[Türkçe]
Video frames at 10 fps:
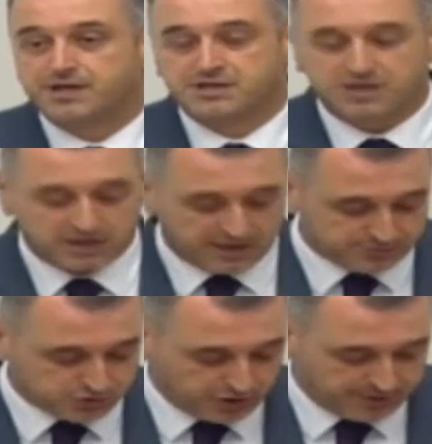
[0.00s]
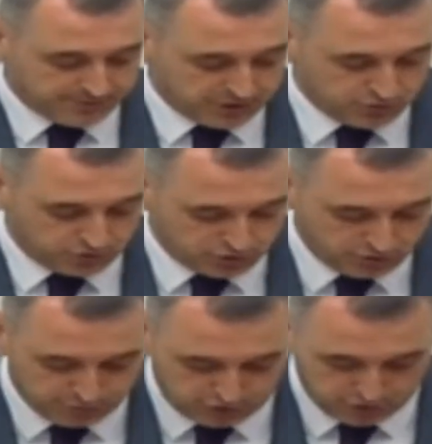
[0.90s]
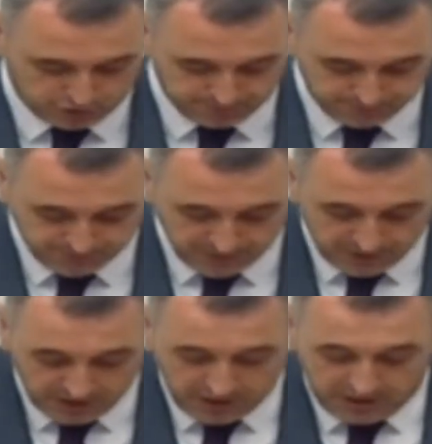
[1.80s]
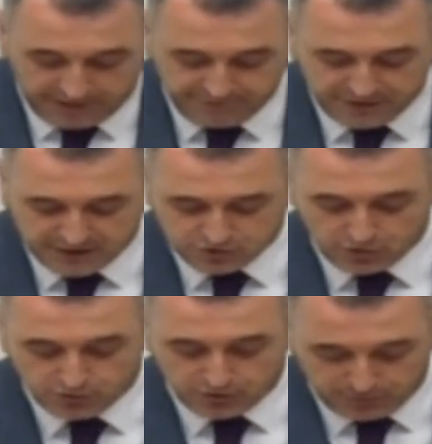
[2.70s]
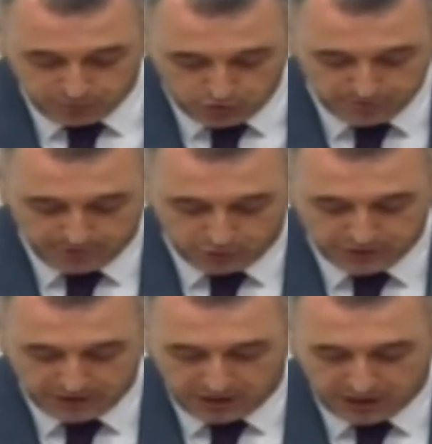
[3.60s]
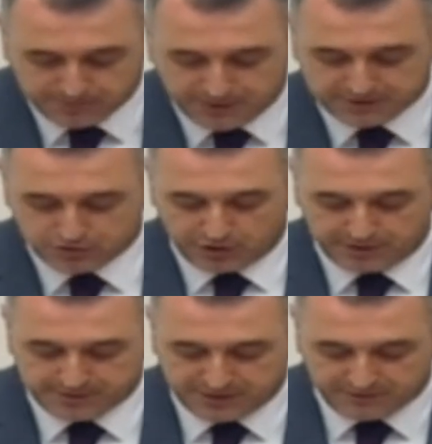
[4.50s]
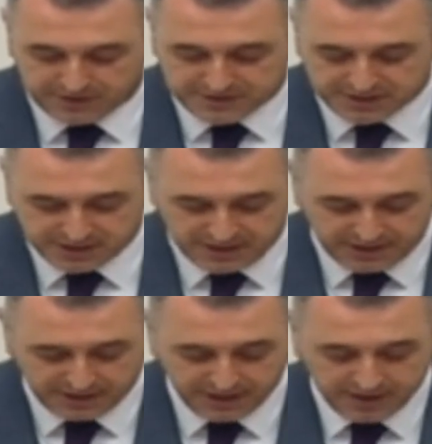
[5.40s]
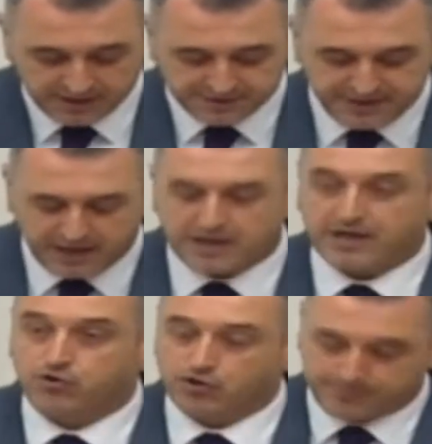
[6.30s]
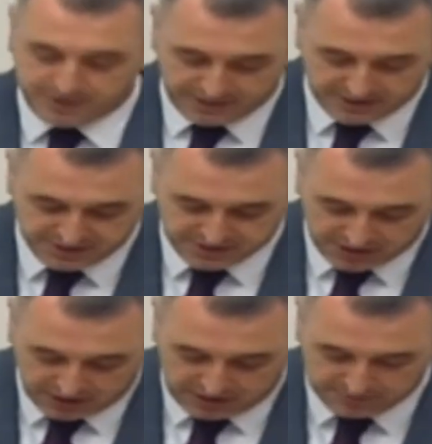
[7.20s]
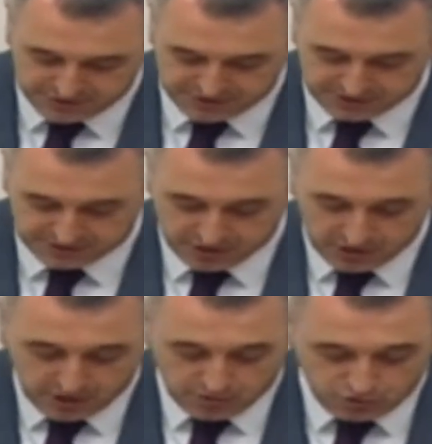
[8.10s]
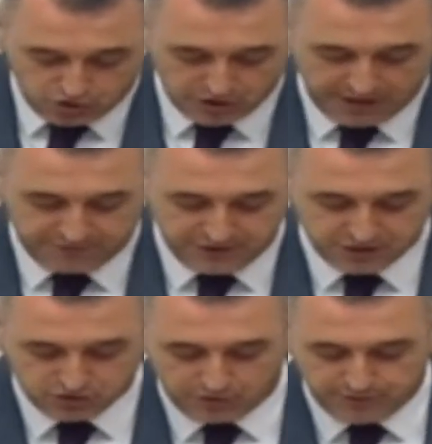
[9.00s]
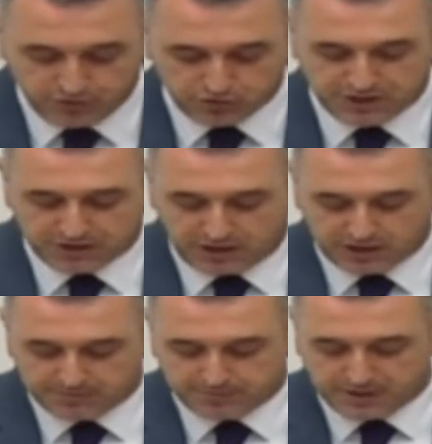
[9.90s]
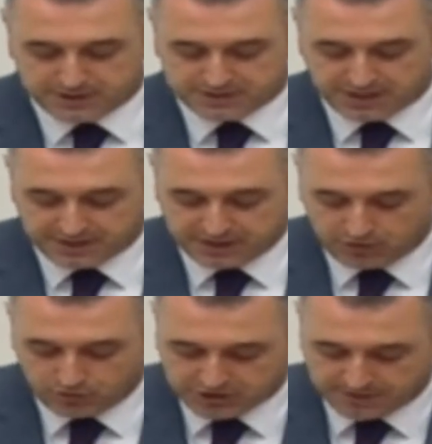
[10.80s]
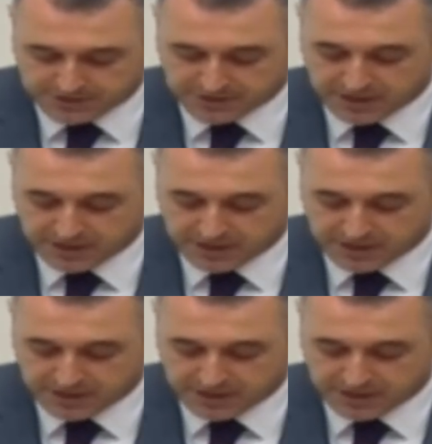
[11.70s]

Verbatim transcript: iktidarlarımız döneminde düşürülmüştür. Enflasyonla büyüme modeli AK Parti döneminde vazgeçilerek reel ekonomiye geçiş sağlanmıştır düşük enflasyon ve yüksek kalkınma hızları ile ülkemiz